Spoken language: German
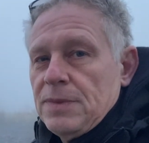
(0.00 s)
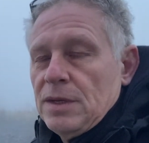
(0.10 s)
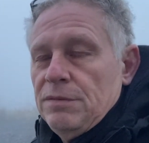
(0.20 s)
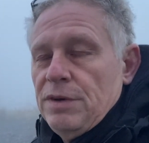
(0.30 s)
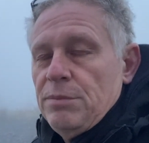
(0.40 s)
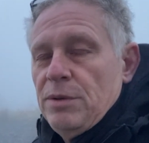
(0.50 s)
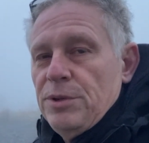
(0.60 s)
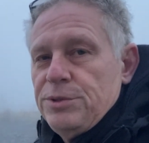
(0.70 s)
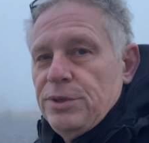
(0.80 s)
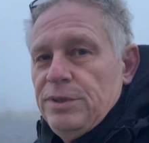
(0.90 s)
Wenn man
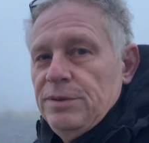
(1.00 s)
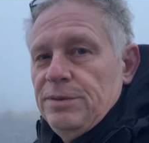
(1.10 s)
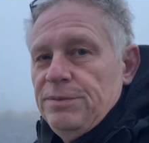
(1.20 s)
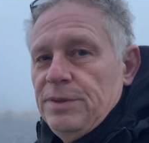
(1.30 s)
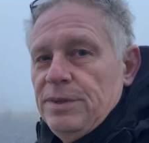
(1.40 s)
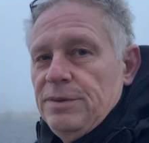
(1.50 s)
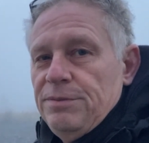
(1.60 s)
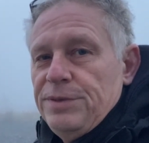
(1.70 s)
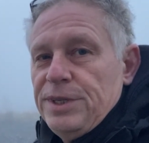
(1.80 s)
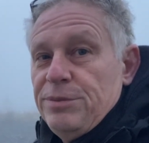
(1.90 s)
bei solchen
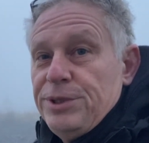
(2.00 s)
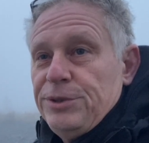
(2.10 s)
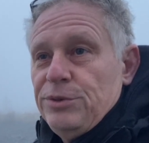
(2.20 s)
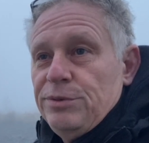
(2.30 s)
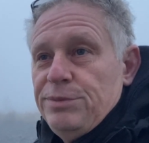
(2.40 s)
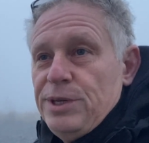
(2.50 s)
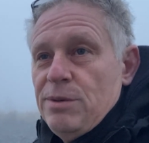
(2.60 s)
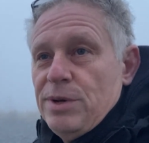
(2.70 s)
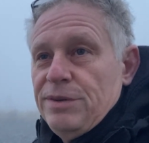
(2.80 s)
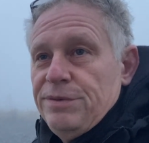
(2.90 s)
Wetterbedingungen Bilder
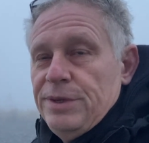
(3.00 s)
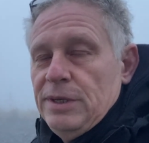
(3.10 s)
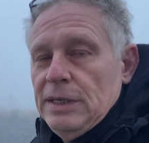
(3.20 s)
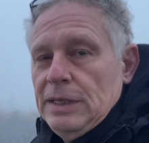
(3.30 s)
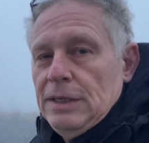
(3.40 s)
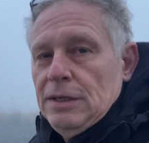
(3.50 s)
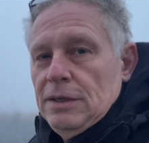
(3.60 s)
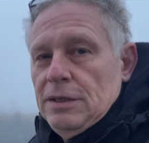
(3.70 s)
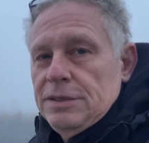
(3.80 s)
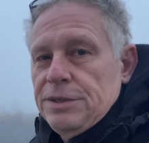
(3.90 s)
machen will
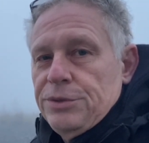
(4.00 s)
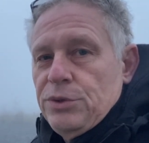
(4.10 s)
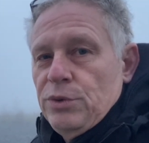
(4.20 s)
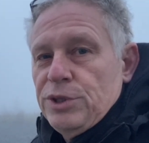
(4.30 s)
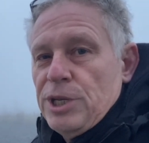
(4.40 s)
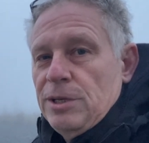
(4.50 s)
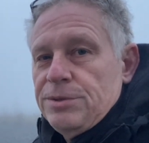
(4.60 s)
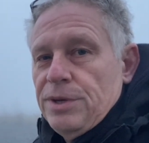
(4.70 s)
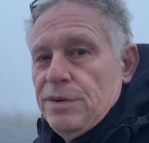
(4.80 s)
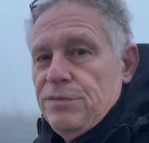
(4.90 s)
ist natürlich gut, eine Stelle
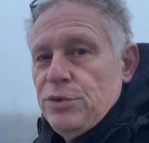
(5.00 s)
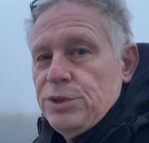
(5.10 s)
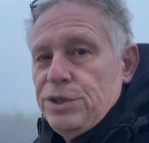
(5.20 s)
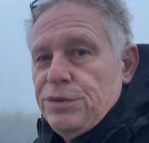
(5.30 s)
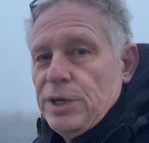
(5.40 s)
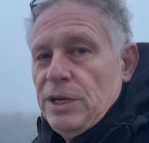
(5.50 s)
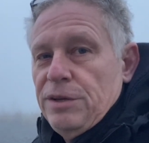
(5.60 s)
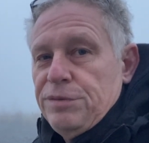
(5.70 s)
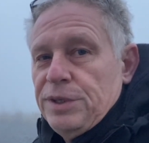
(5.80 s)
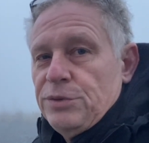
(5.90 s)
zu haben, wo die Schiffe
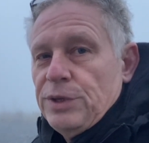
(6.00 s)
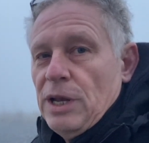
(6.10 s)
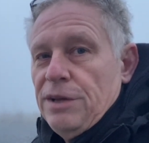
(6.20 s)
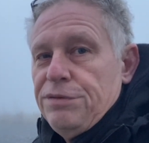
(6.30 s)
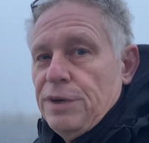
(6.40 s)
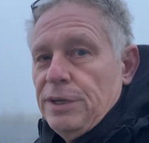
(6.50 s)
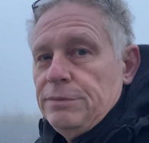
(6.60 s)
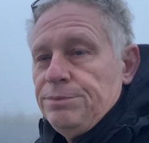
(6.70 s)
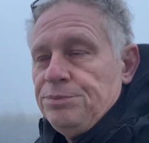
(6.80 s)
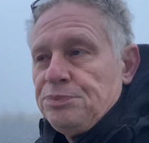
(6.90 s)
relativ dicht unter Land
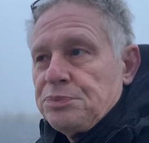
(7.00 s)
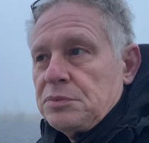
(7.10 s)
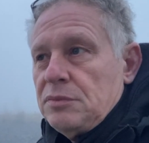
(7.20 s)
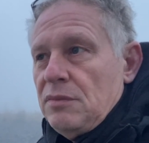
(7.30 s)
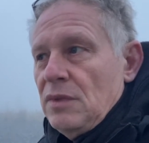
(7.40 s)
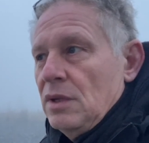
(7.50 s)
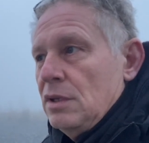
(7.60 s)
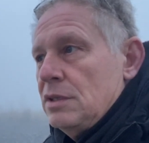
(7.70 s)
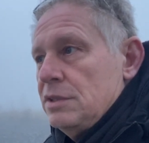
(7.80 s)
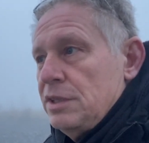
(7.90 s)
fahren.
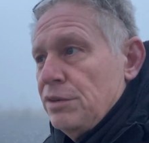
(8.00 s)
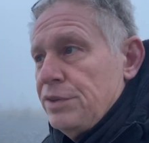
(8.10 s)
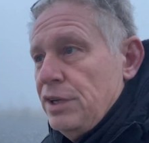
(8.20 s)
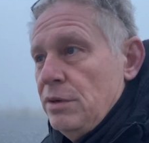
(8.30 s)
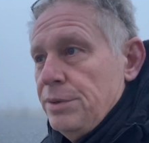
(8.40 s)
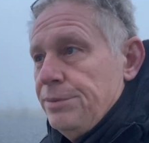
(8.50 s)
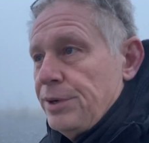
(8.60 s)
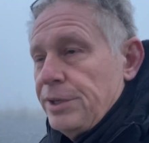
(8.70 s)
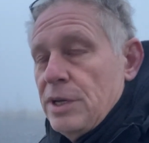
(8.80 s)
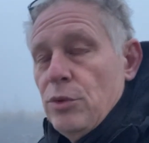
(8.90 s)
Das ist hier auf der Elbe im
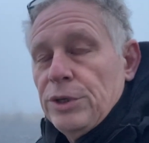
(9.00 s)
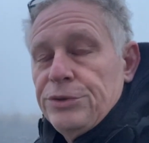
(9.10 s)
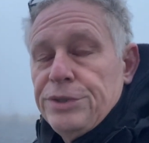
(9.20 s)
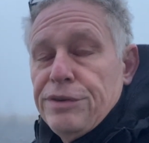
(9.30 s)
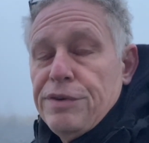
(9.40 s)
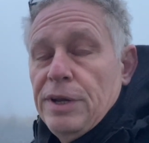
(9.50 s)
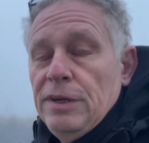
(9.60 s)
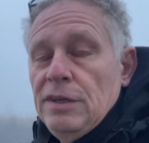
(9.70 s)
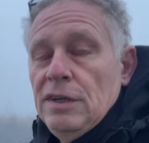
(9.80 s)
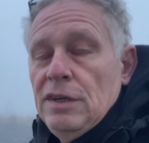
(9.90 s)
Bereich Hamburg natürlich der Fall.